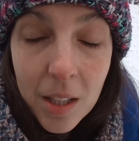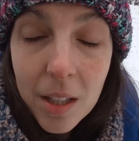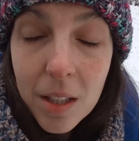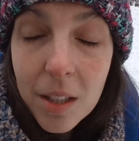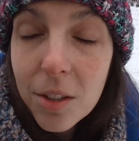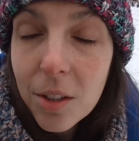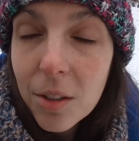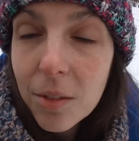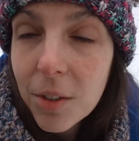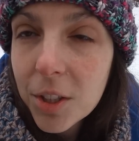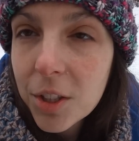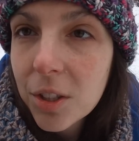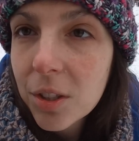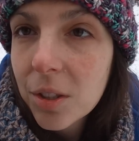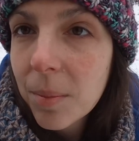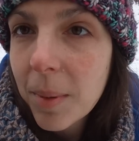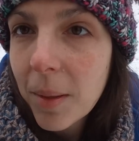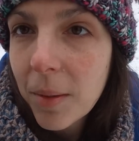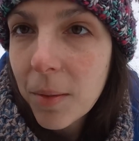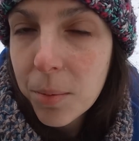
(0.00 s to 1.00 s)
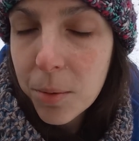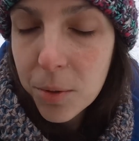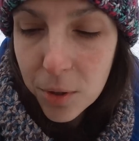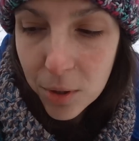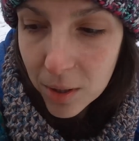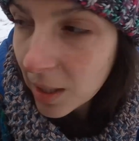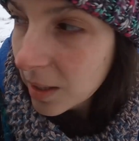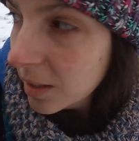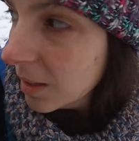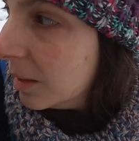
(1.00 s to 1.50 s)
Y, I to właśnie jest to prawo
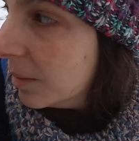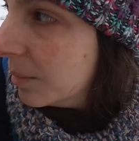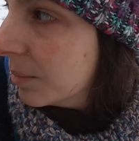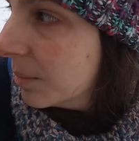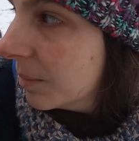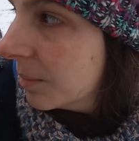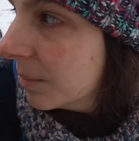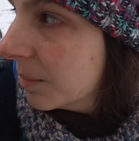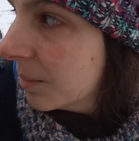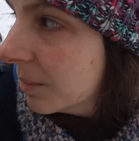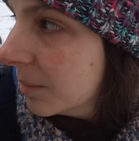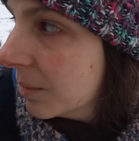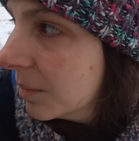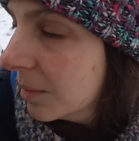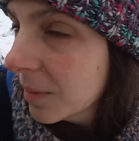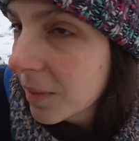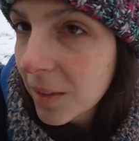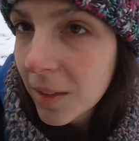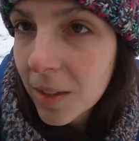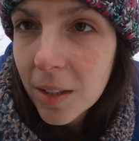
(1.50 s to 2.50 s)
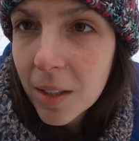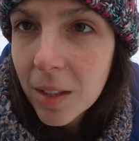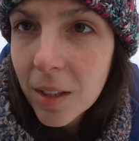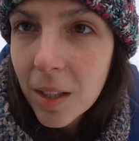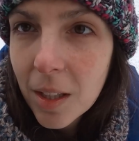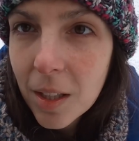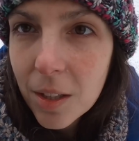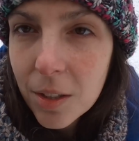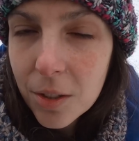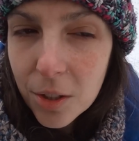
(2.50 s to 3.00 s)
przyciągania.
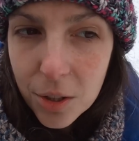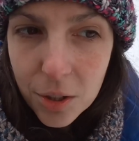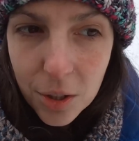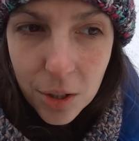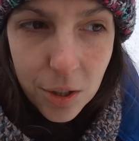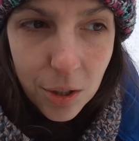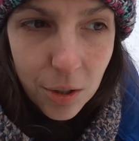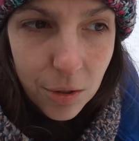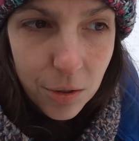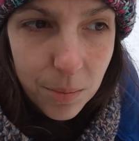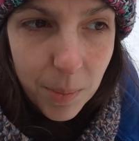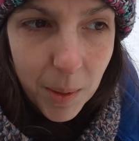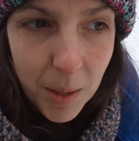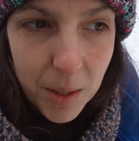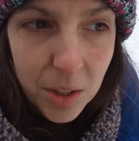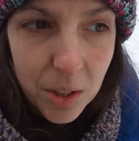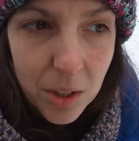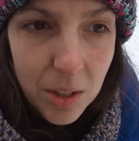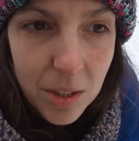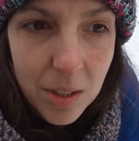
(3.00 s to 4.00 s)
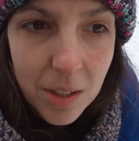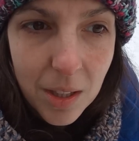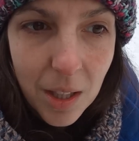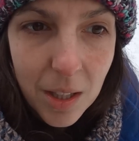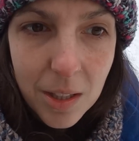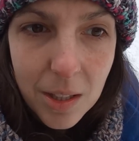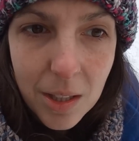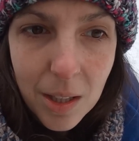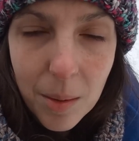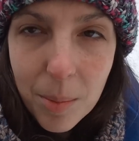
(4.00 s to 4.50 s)
E, że jeżeli czegoś pragniecie z
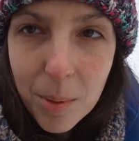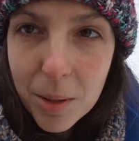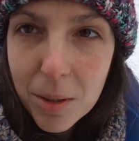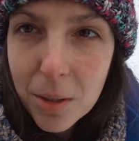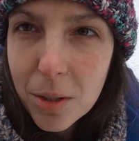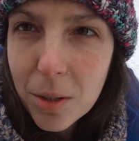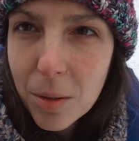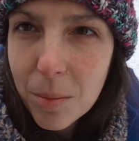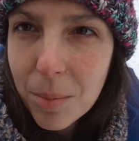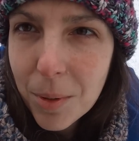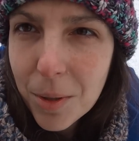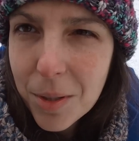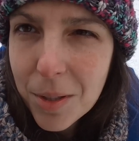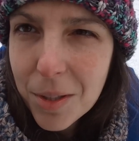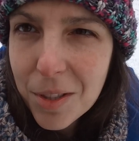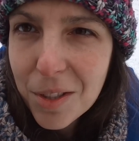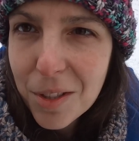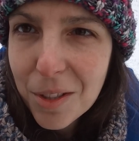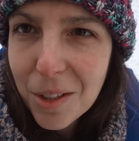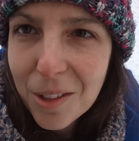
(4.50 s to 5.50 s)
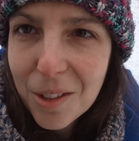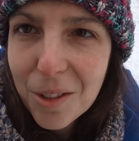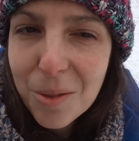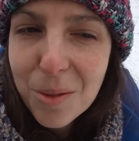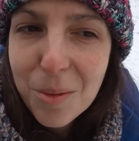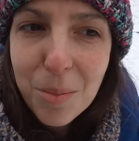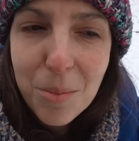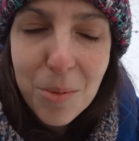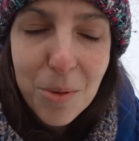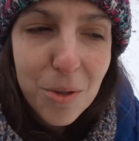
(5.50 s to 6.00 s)
serca, pragniecie precyzyjnie,
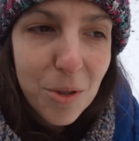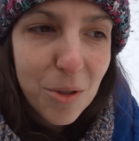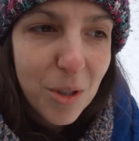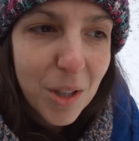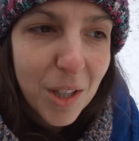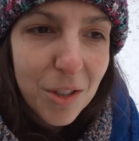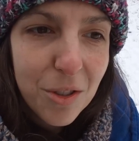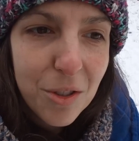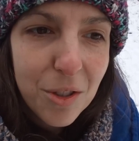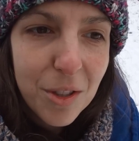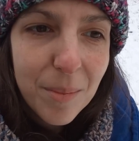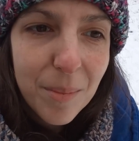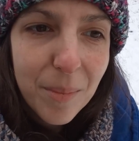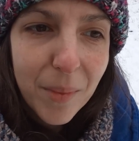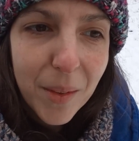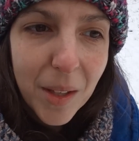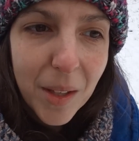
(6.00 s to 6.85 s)
to to przyciągacie.